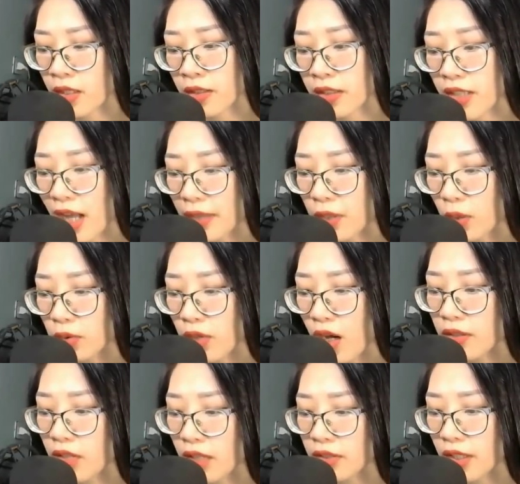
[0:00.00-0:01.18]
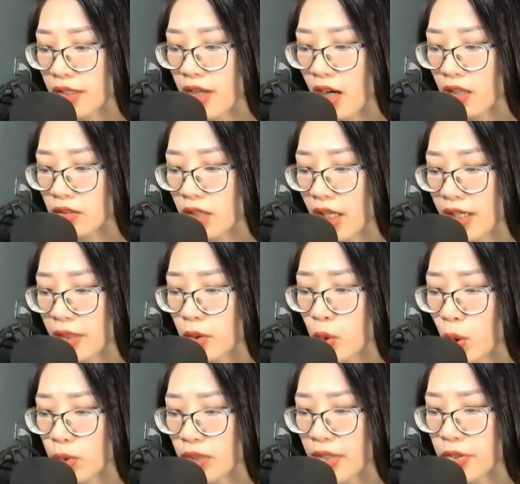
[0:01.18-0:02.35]
Gã đầu to nói thế đó thì
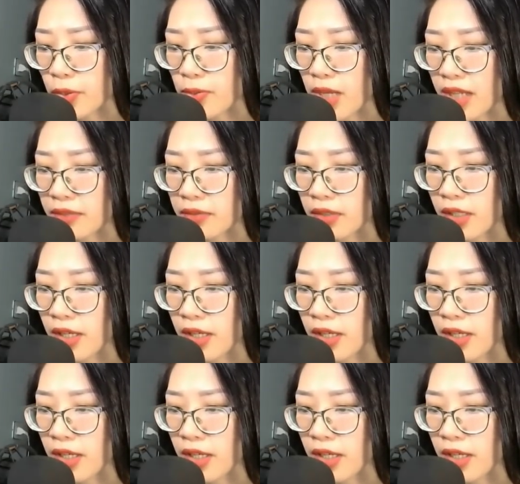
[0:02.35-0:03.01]
cổ tay rung lên.